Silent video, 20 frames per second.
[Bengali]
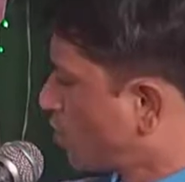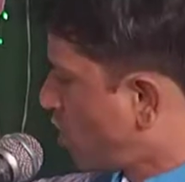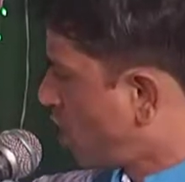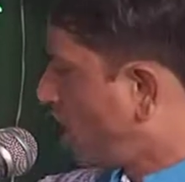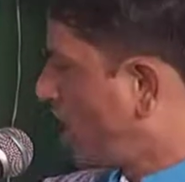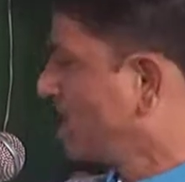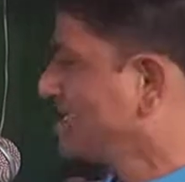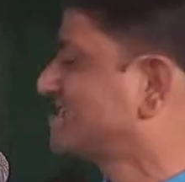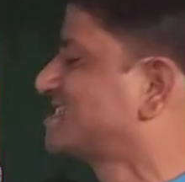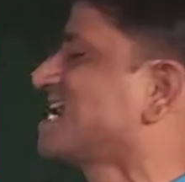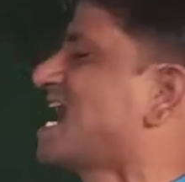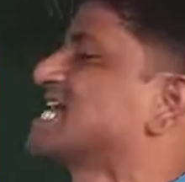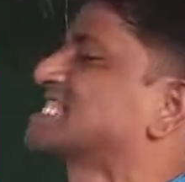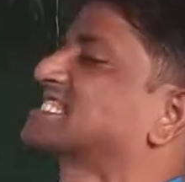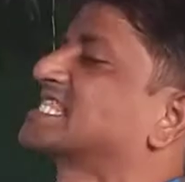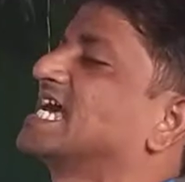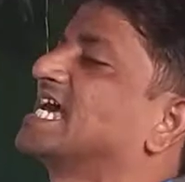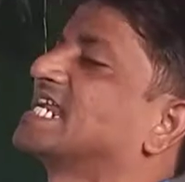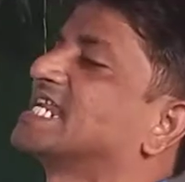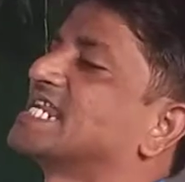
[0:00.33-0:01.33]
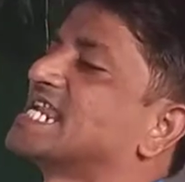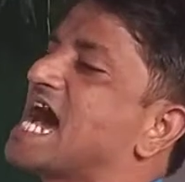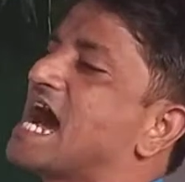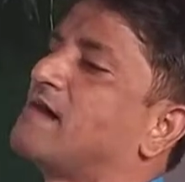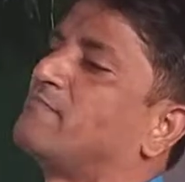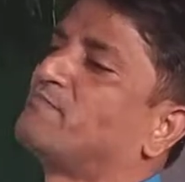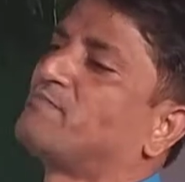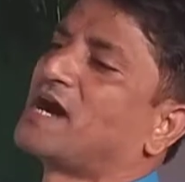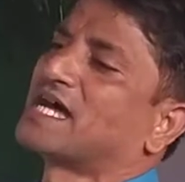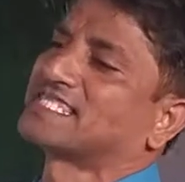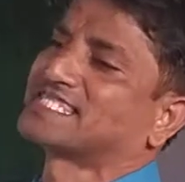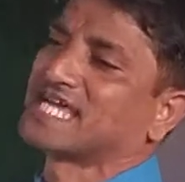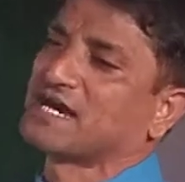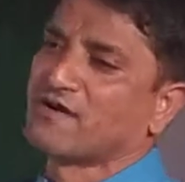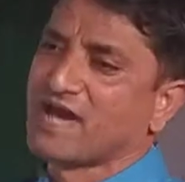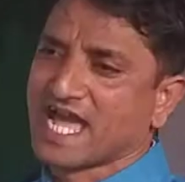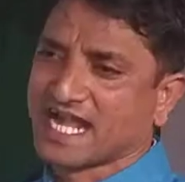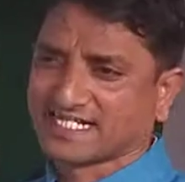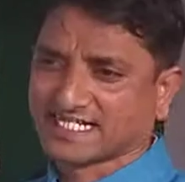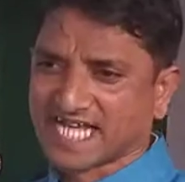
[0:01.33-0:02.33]
ওই জাতের নাম বাদ
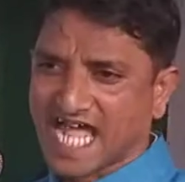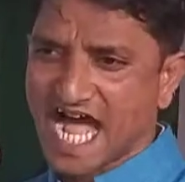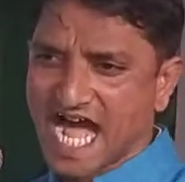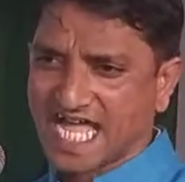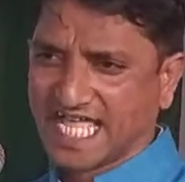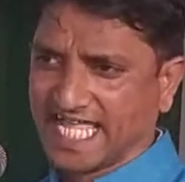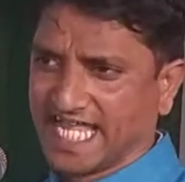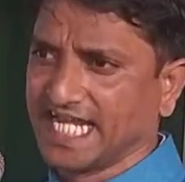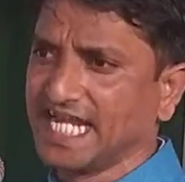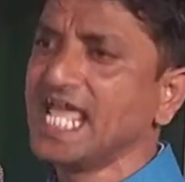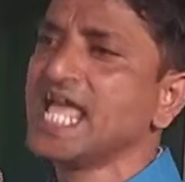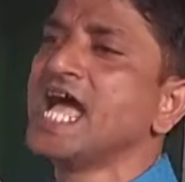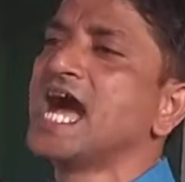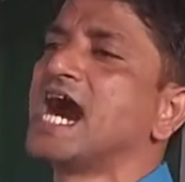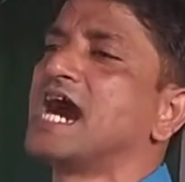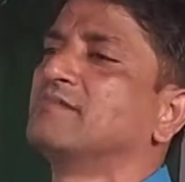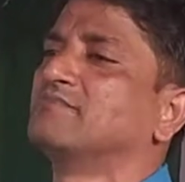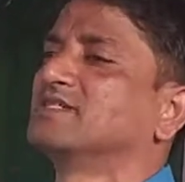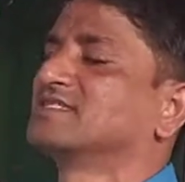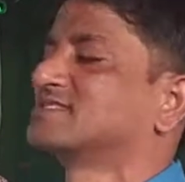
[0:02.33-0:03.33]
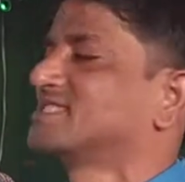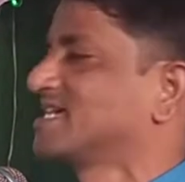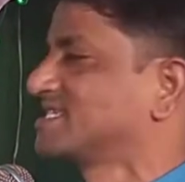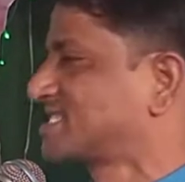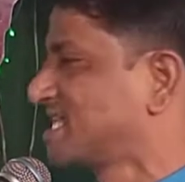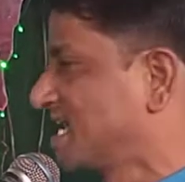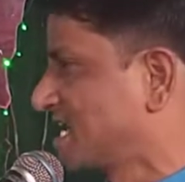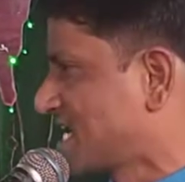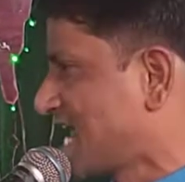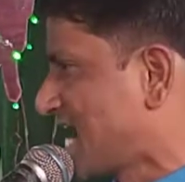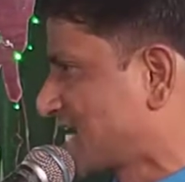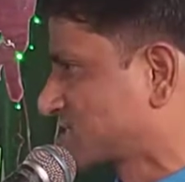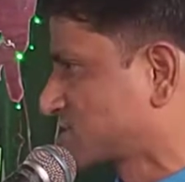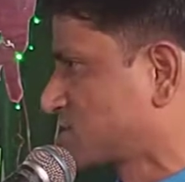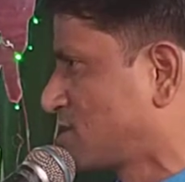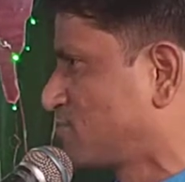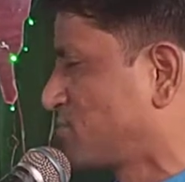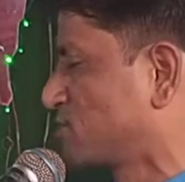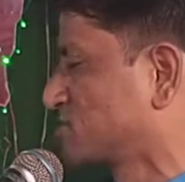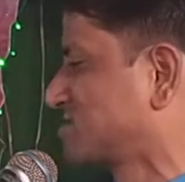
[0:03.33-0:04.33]
দেওয়া একটা আইন আমি দেশের
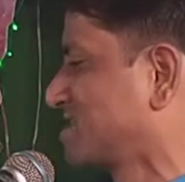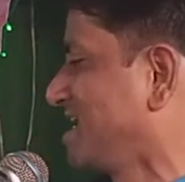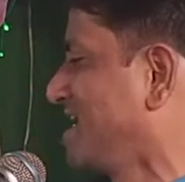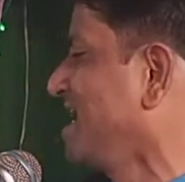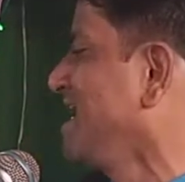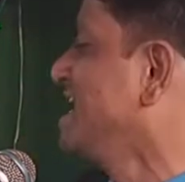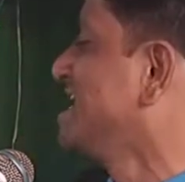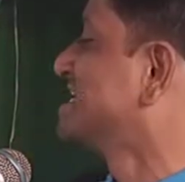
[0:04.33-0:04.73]
রাষ্ট্রপতি